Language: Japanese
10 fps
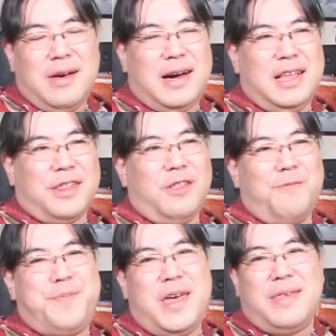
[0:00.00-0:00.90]
話
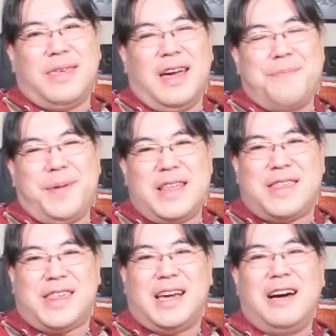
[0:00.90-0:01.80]
のベースがやっぱり
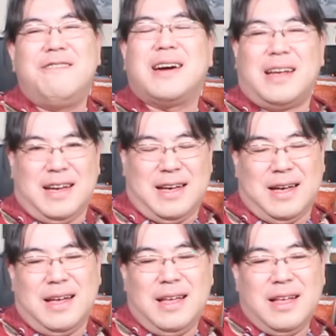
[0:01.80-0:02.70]
違うか
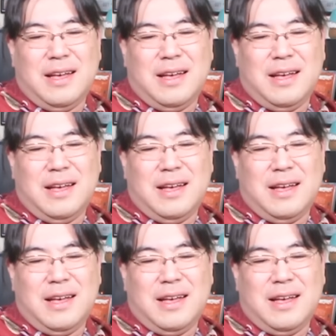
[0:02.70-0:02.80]
ら、